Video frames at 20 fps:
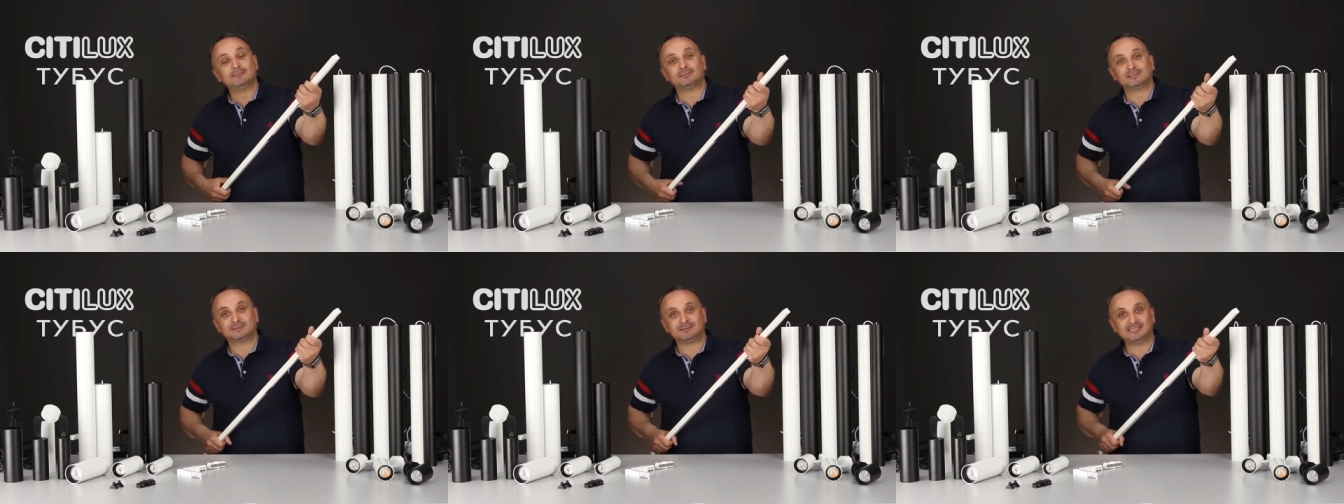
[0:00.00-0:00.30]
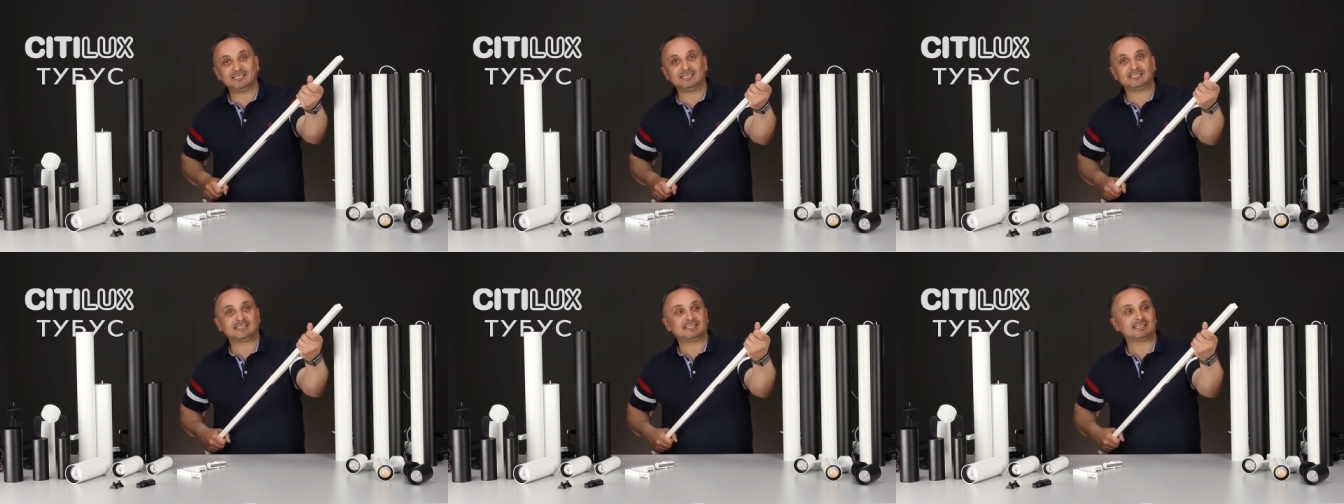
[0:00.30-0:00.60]

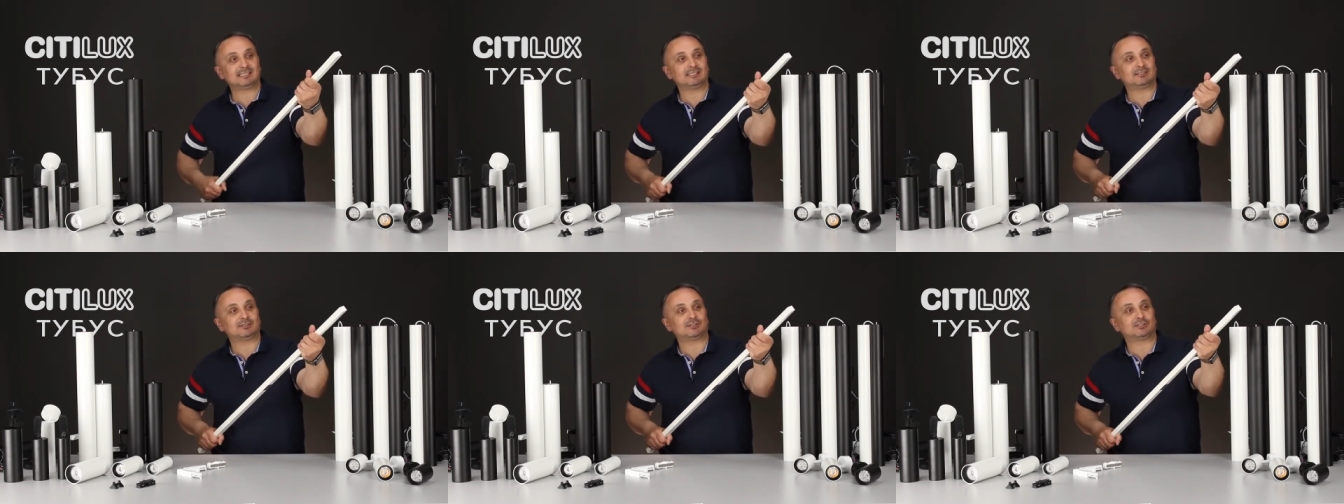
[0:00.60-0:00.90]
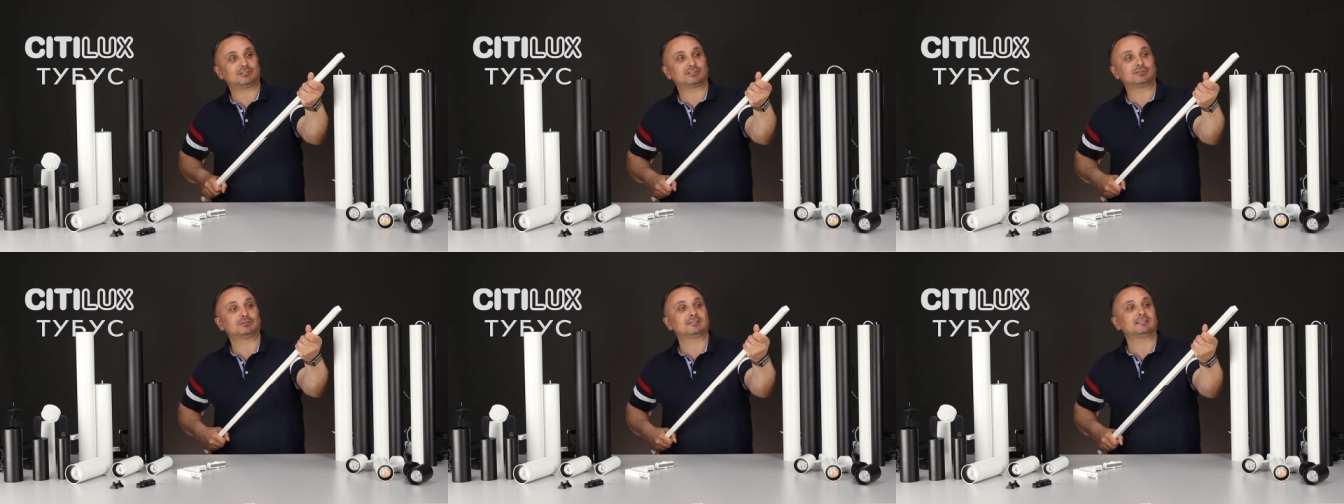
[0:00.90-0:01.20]
Посмотрите, какая
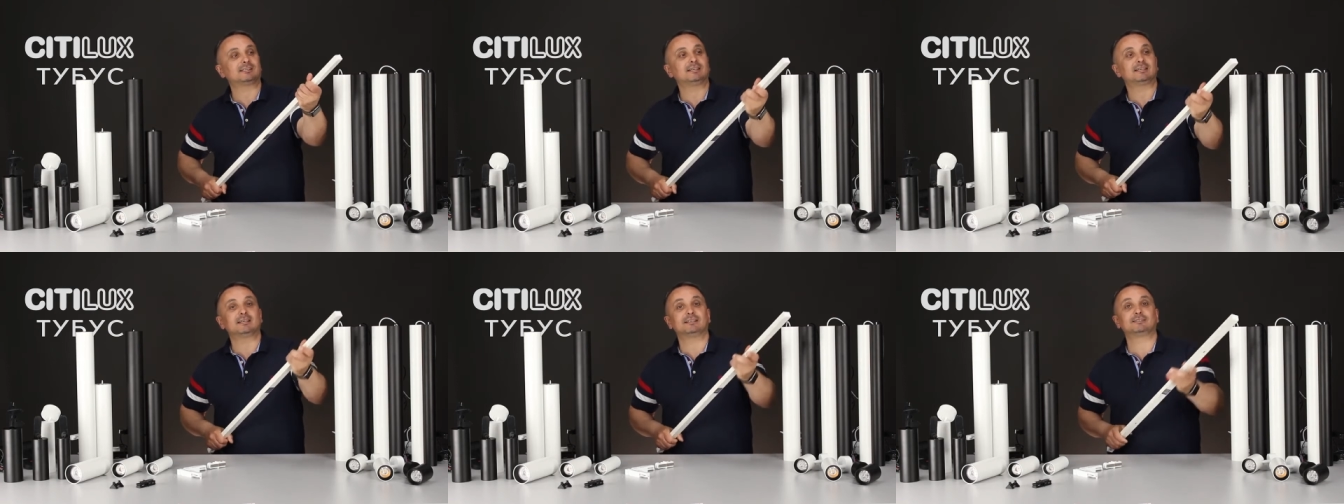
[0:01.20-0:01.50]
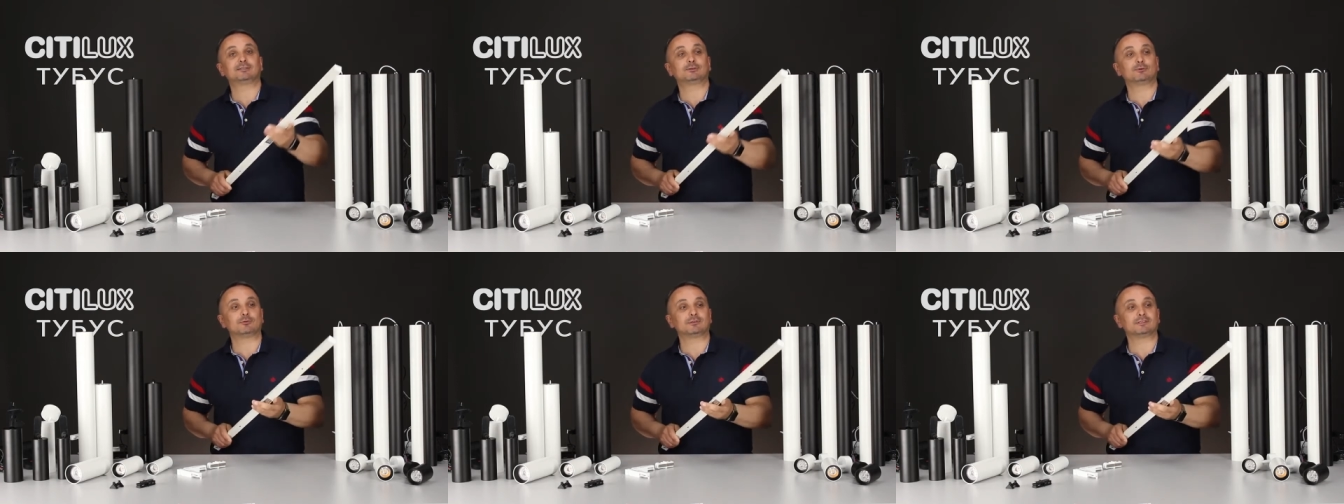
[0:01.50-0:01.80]
жесткая
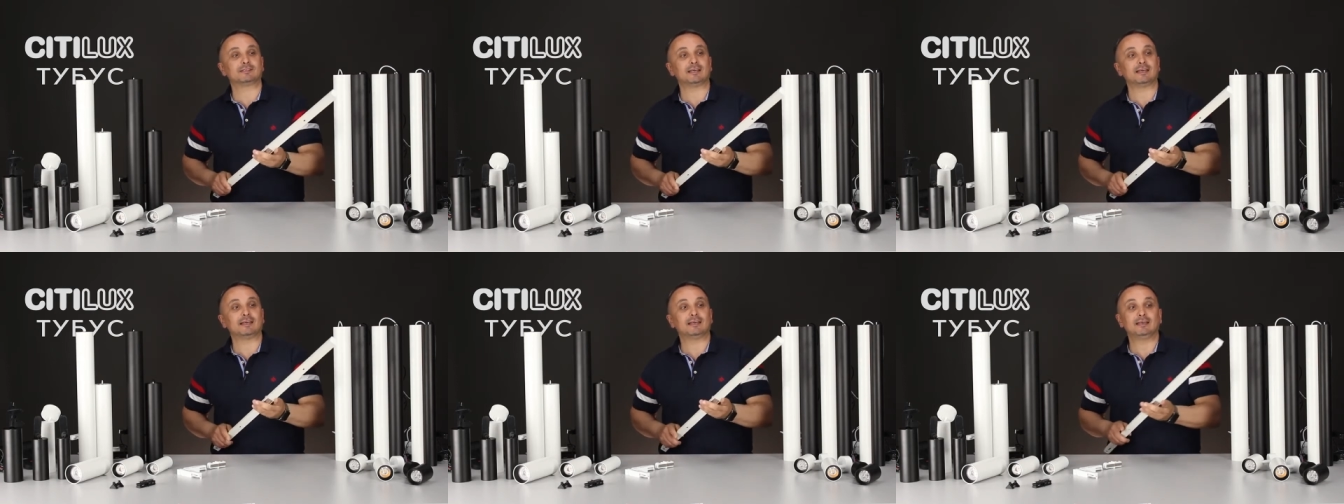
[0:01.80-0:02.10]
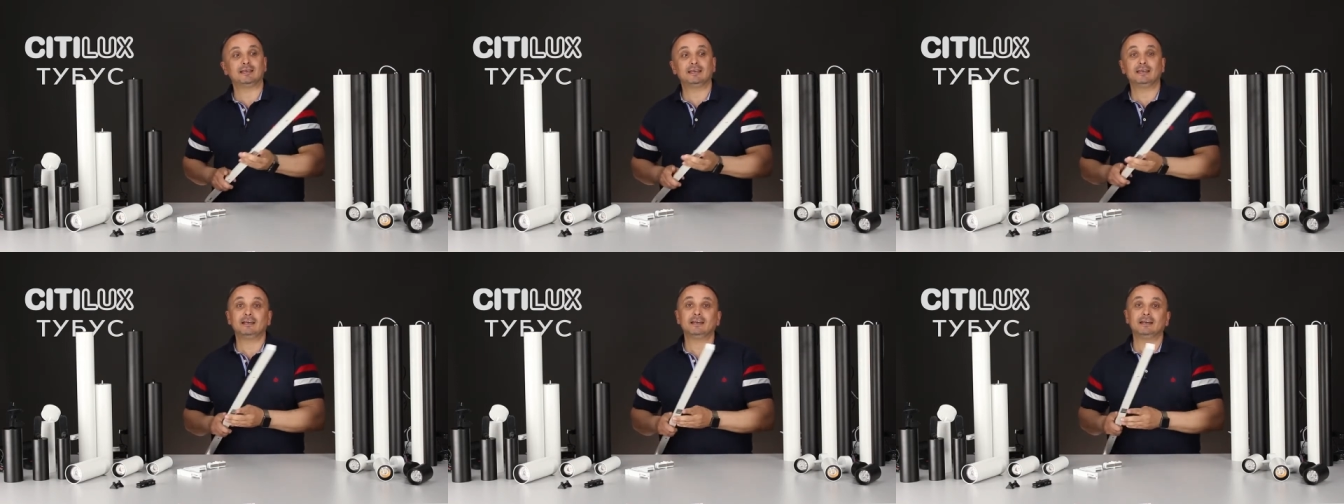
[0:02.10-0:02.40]
конструкция.